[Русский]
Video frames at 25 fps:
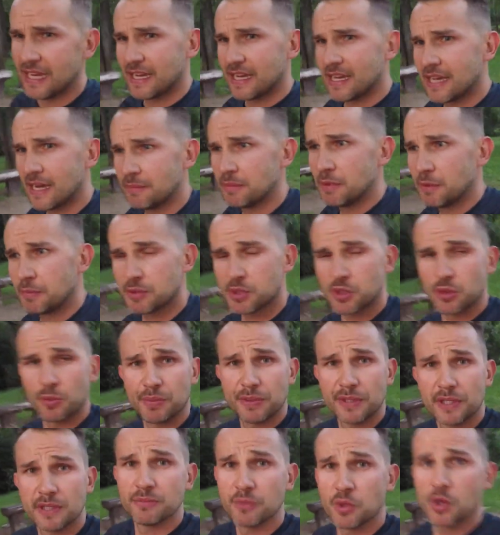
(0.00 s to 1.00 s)
Ко мне
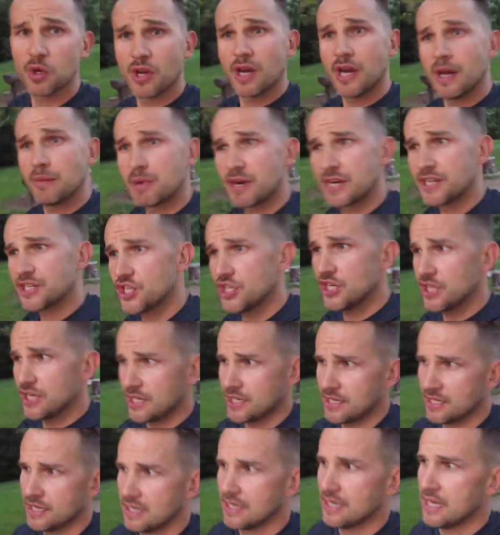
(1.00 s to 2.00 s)
поступило много обращений
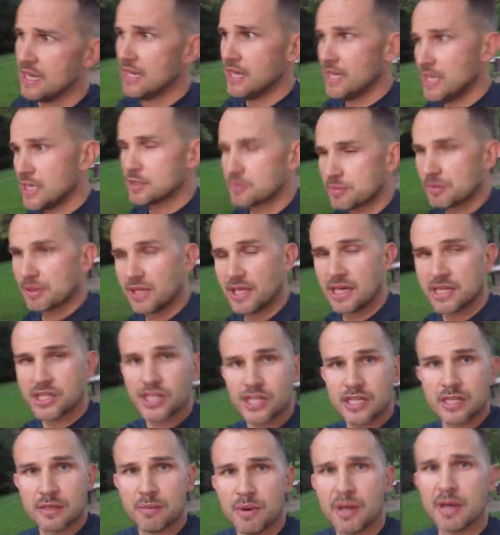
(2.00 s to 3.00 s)
с
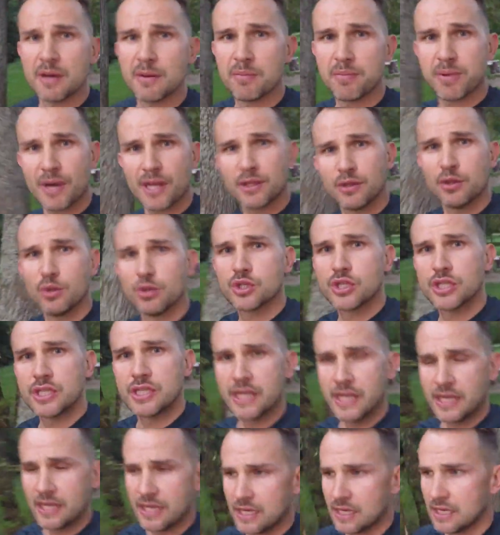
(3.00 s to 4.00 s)
предложением продолжить
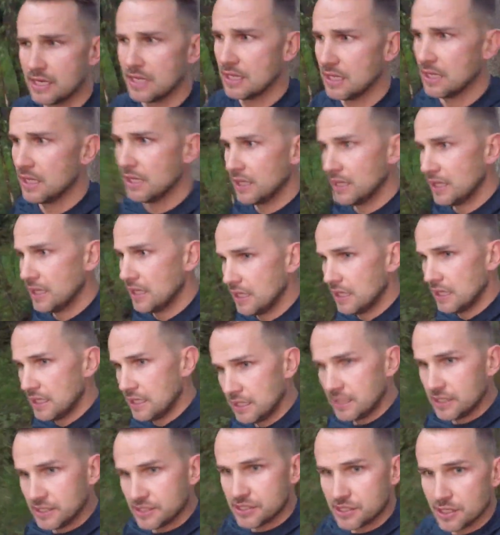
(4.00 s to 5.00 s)

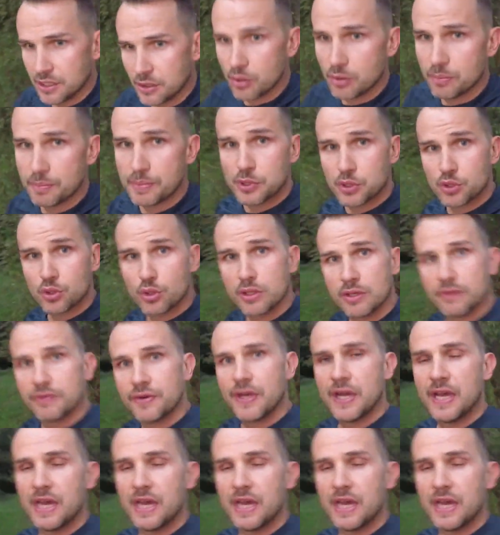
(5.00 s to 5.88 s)
серию эпизодов